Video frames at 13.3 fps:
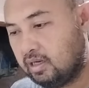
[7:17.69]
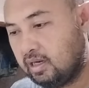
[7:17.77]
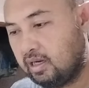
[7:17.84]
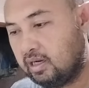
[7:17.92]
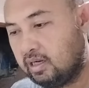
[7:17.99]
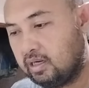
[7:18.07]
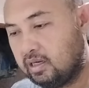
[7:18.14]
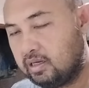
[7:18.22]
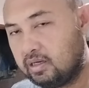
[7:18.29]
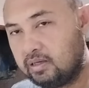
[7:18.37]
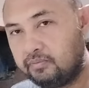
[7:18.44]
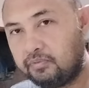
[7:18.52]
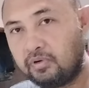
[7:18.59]

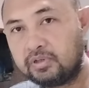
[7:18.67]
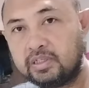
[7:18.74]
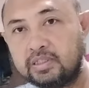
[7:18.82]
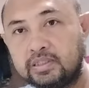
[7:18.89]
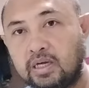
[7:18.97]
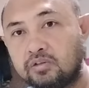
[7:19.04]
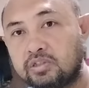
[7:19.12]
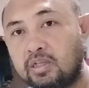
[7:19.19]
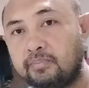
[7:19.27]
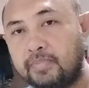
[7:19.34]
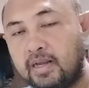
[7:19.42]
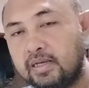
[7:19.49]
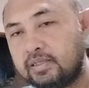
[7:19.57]
uh, ah,
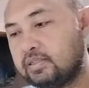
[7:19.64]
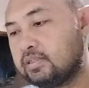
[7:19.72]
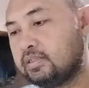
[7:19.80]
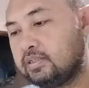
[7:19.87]
14,000 plus.